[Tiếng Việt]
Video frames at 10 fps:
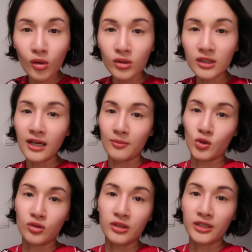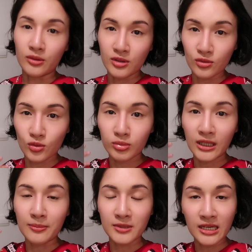thôi. Tất cả mọi người đều sử dụng
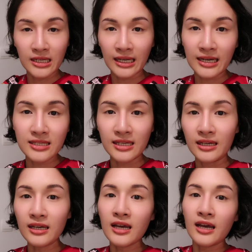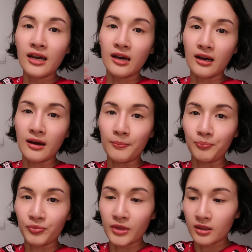tạp dề tái chế. à,
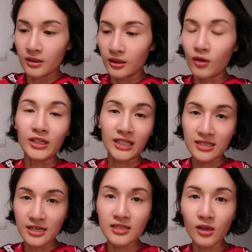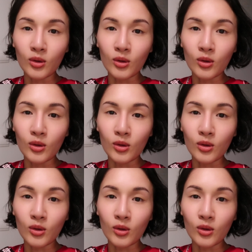Không phải tái chế, xin